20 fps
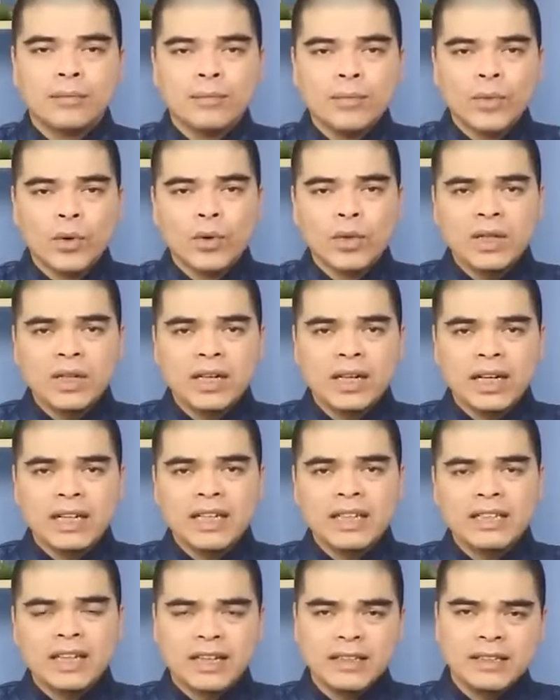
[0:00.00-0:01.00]
4 là
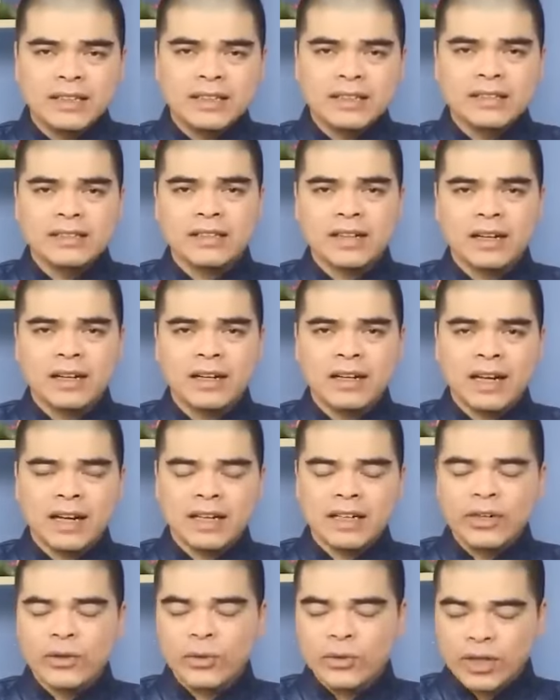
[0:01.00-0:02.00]
đinh tán trên cửa là
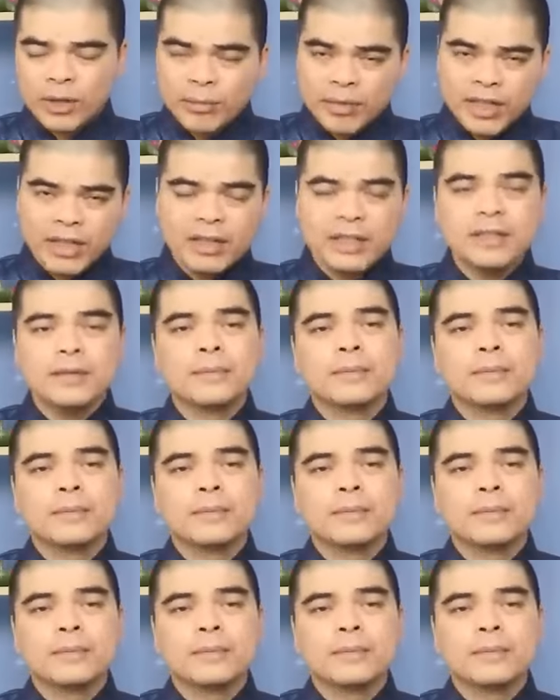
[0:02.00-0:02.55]
cái điều cấm kỵ